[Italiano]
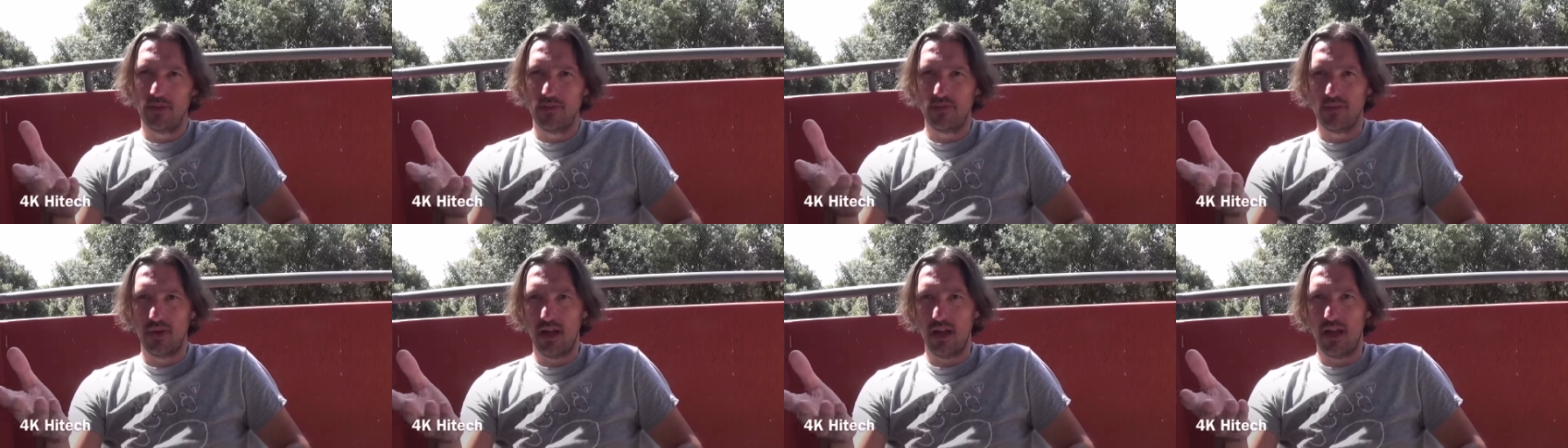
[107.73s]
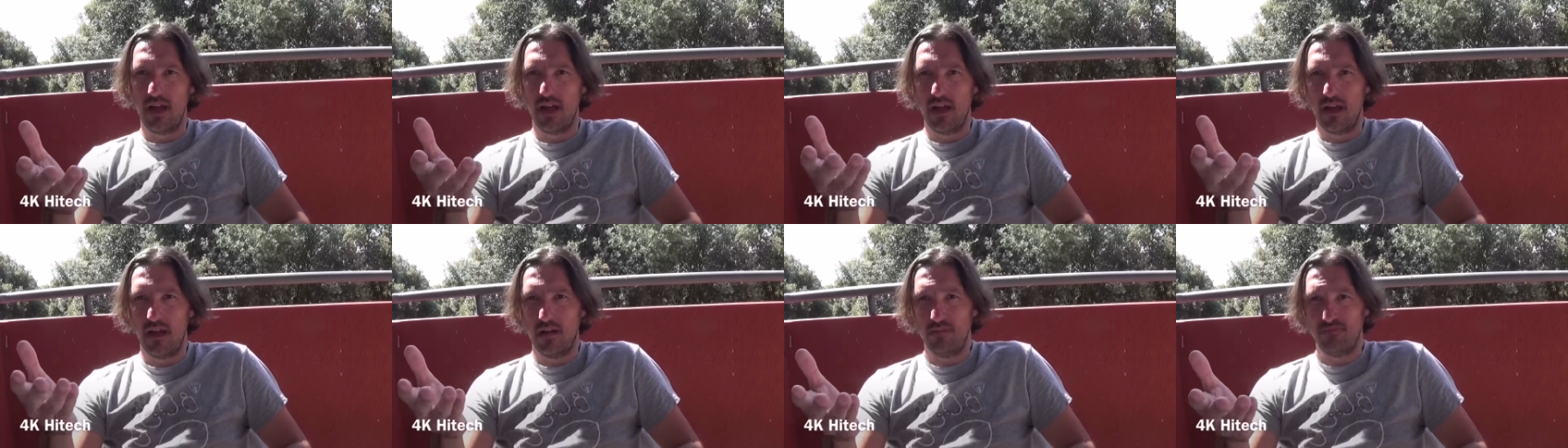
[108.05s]

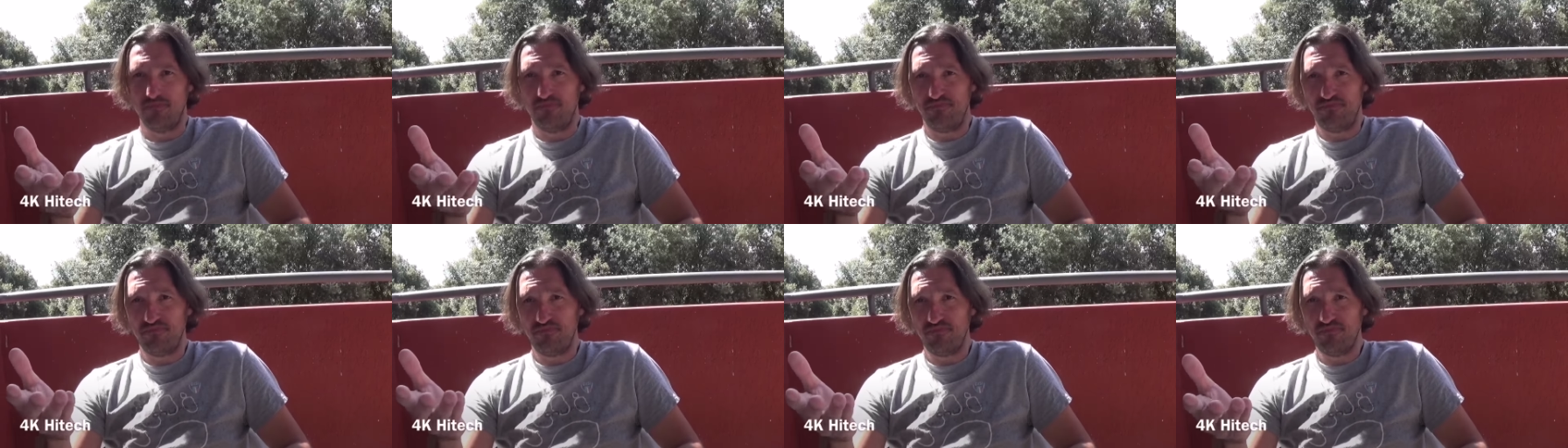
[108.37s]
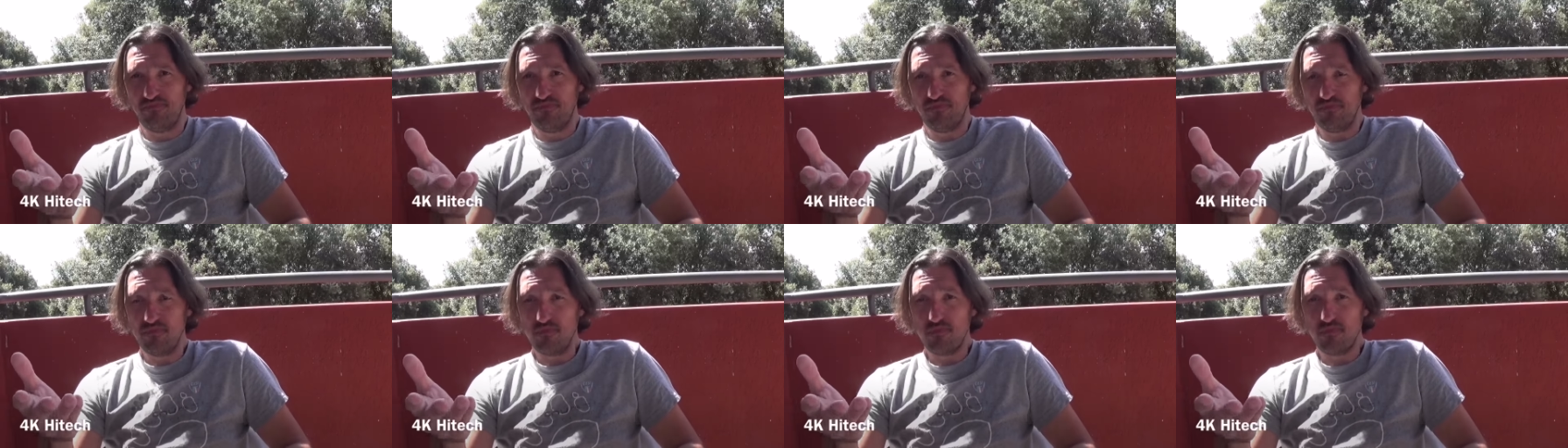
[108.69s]
una
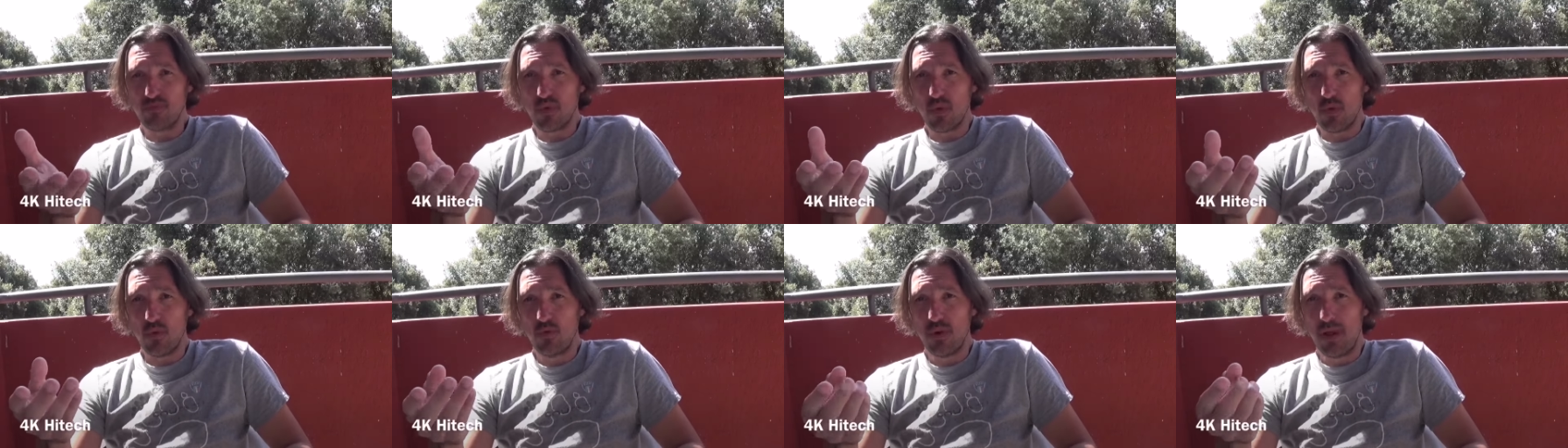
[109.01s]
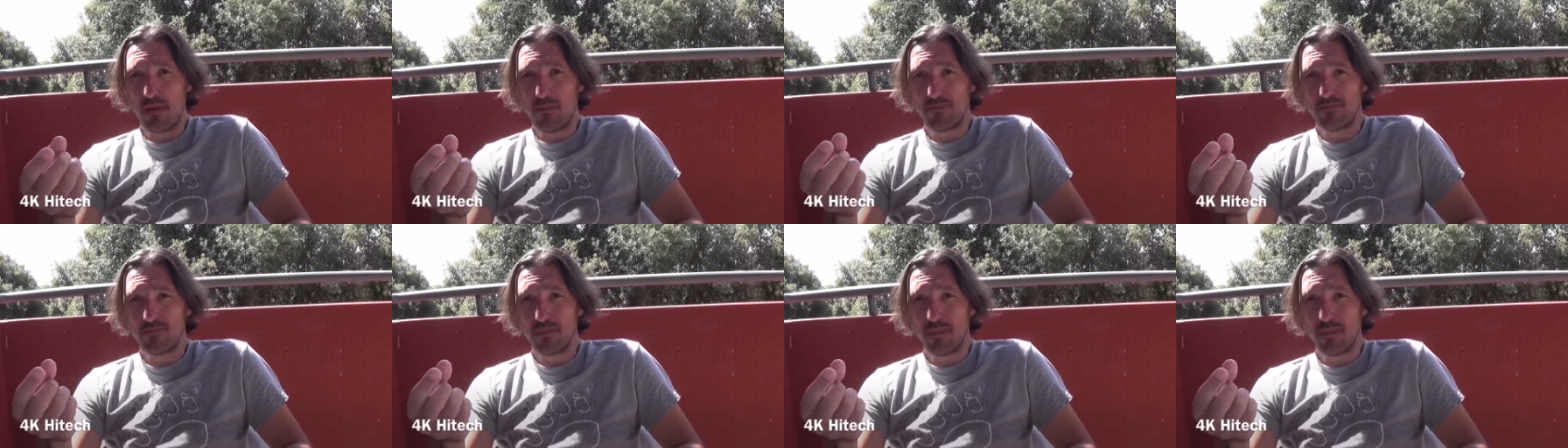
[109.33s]
una,